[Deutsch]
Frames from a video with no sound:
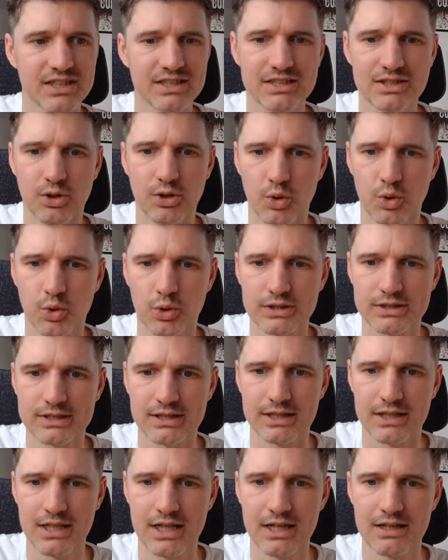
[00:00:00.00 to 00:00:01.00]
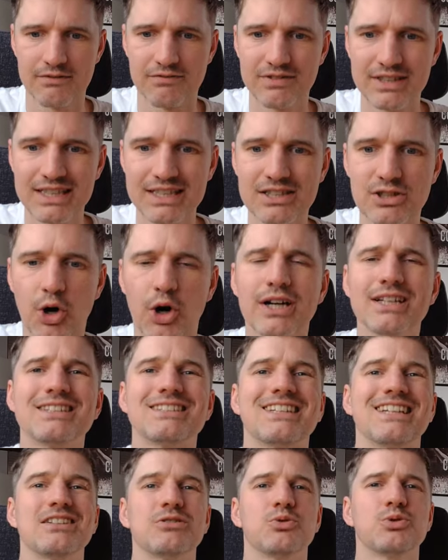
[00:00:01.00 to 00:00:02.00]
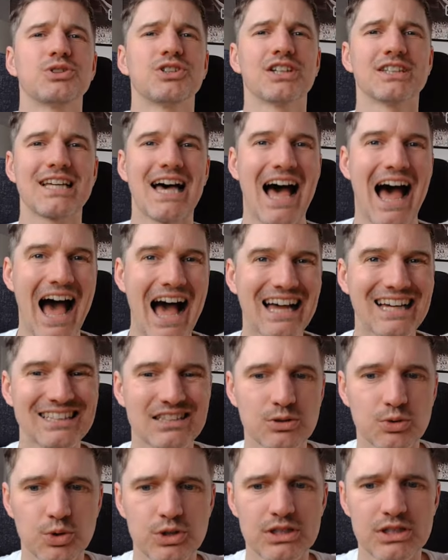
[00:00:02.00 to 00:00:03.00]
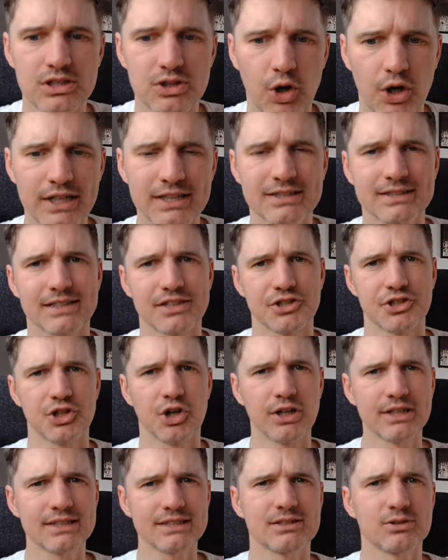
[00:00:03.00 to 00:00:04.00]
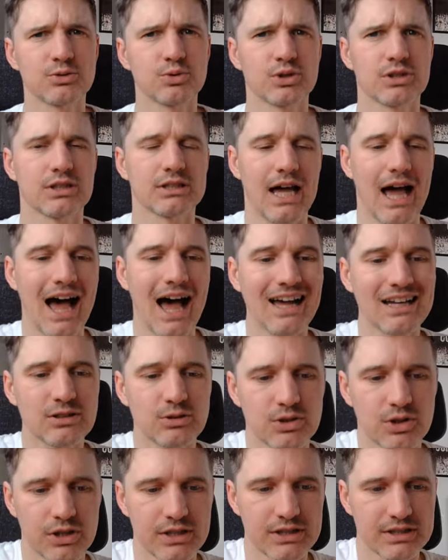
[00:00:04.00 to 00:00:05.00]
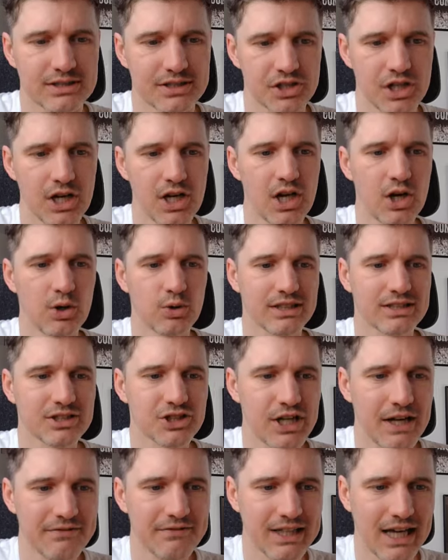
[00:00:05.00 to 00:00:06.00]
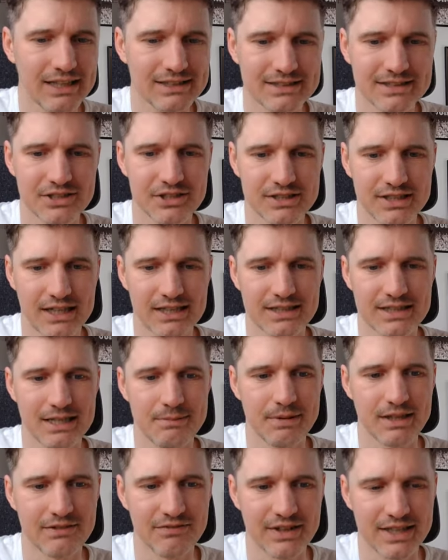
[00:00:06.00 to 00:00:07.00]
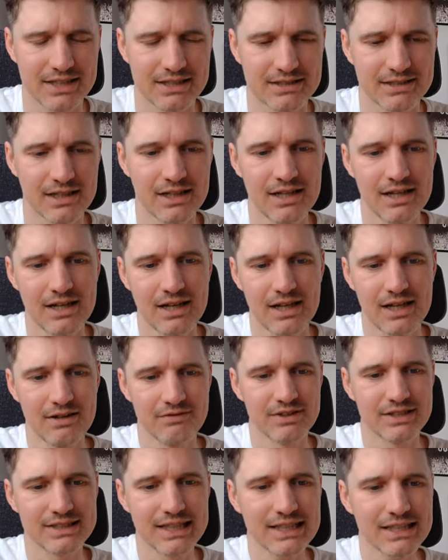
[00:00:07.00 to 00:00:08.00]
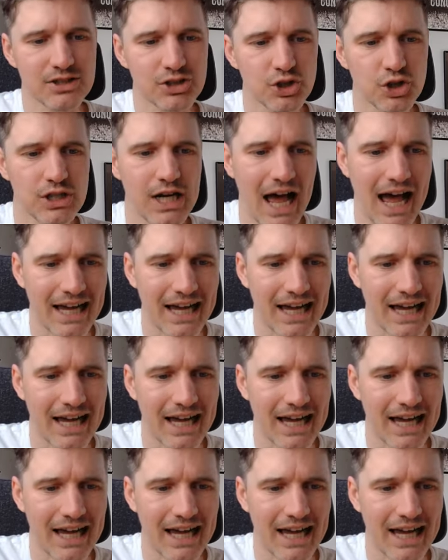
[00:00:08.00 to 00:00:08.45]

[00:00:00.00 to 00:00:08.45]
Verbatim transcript: wir hier Kurse wie 1998, 1998. Und das Geschäft hat sich seitdem entwickelt. Wir sehen hier schon